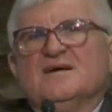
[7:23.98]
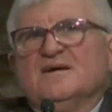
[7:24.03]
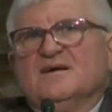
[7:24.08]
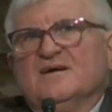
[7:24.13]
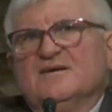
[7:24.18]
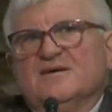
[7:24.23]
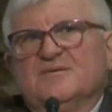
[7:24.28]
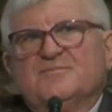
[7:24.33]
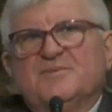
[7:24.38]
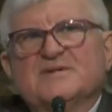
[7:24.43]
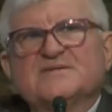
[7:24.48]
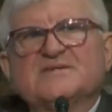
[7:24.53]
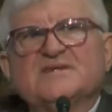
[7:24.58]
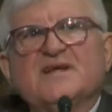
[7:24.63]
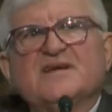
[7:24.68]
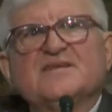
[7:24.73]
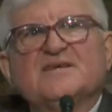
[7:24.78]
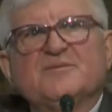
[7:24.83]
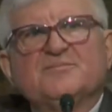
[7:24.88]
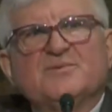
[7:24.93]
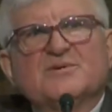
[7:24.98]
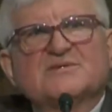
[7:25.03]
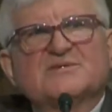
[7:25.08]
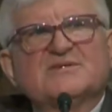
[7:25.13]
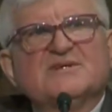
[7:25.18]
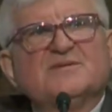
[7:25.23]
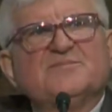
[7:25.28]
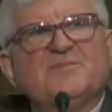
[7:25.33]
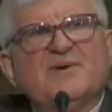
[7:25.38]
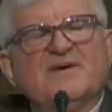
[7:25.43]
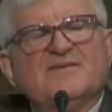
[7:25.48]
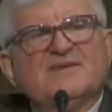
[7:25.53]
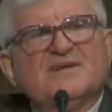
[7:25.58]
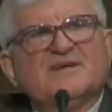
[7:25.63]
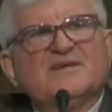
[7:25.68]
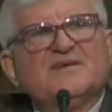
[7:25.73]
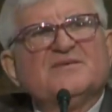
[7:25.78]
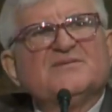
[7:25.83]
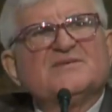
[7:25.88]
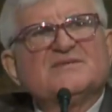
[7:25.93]
Э, послание апостола
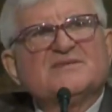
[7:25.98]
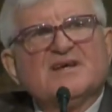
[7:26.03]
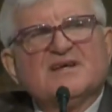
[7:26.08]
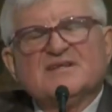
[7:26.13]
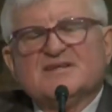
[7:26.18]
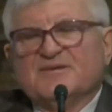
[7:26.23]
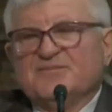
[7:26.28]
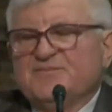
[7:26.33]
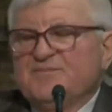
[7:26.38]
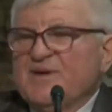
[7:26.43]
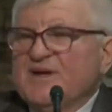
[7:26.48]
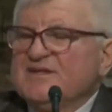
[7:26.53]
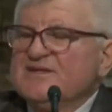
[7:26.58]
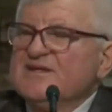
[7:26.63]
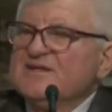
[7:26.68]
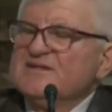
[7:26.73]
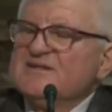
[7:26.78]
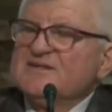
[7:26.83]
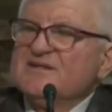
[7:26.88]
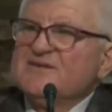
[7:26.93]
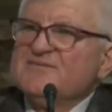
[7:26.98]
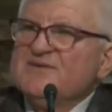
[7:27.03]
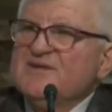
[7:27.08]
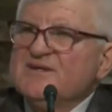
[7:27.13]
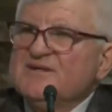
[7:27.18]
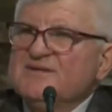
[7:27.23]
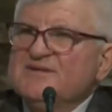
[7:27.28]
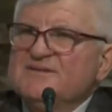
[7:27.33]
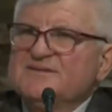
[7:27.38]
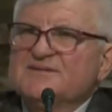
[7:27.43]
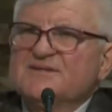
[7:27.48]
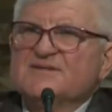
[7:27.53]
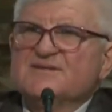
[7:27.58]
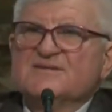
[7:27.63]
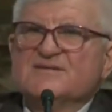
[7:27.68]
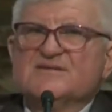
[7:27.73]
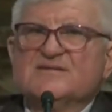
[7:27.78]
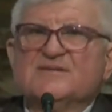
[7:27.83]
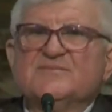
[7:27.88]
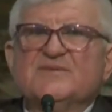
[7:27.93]
Павла к Ефесянам, 5 главе,
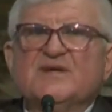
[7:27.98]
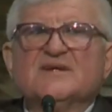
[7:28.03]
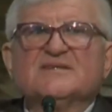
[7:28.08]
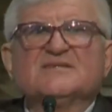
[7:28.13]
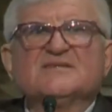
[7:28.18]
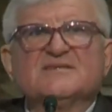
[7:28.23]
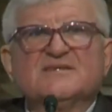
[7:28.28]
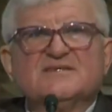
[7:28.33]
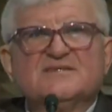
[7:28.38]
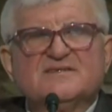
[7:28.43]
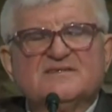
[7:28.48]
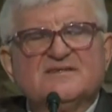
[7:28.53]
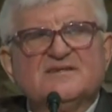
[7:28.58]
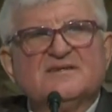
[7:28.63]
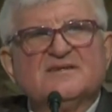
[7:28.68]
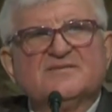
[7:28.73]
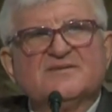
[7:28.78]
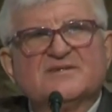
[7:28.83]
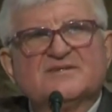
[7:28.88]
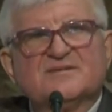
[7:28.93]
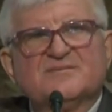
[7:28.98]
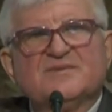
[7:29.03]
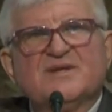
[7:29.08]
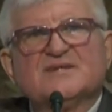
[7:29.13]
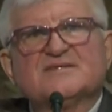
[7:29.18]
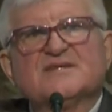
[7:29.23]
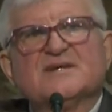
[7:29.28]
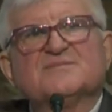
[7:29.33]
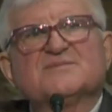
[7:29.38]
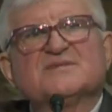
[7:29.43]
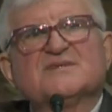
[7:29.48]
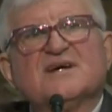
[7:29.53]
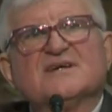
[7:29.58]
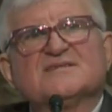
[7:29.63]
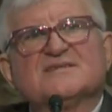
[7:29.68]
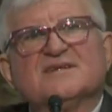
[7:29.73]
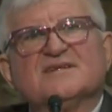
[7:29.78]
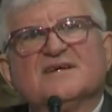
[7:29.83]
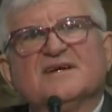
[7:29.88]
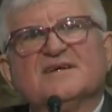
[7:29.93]
17 стих, 18, там
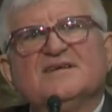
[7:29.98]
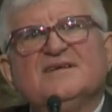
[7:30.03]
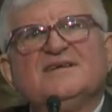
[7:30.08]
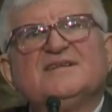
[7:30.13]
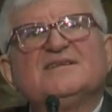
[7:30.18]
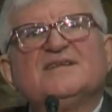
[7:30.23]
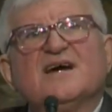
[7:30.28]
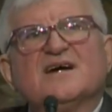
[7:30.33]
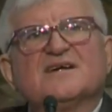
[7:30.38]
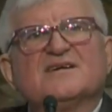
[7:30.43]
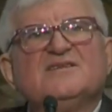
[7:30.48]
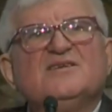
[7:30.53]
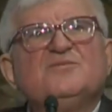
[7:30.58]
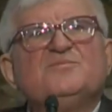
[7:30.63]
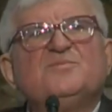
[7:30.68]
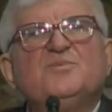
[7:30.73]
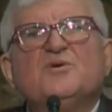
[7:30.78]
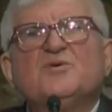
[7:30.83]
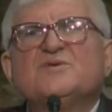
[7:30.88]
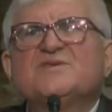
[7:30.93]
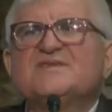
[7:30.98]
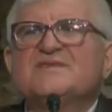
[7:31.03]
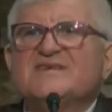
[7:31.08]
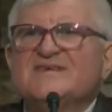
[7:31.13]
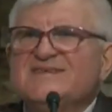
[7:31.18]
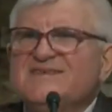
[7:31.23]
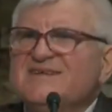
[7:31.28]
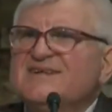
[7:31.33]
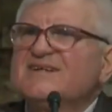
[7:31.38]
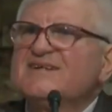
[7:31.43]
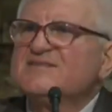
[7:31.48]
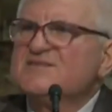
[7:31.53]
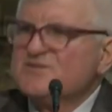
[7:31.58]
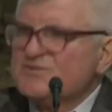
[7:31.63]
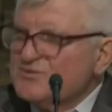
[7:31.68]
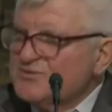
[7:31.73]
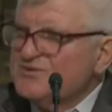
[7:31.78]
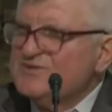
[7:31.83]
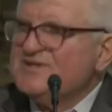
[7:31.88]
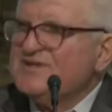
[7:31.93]
сказано, «Итак, не будьте
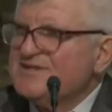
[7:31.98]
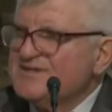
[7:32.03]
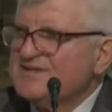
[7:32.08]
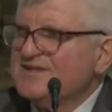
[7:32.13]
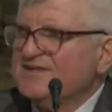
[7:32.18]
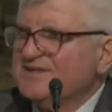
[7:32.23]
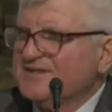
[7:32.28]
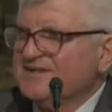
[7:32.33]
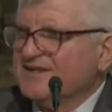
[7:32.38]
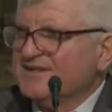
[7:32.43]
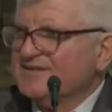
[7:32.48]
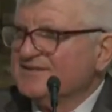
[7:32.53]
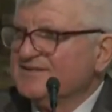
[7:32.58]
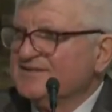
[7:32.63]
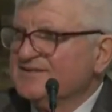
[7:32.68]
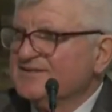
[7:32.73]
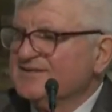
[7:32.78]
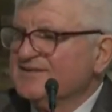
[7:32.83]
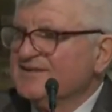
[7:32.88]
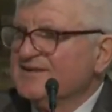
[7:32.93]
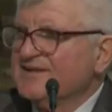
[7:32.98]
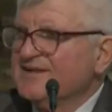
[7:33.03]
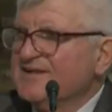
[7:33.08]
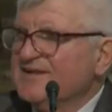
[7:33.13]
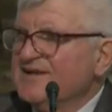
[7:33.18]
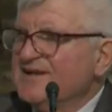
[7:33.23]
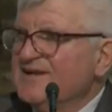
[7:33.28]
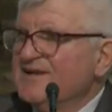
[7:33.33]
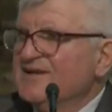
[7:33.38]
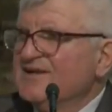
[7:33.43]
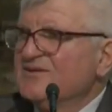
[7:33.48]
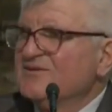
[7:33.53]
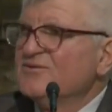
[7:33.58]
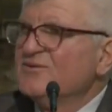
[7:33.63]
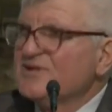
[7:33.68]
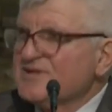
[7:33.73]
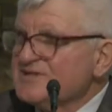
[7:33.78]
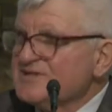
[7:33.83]
нерассудительны, но ну,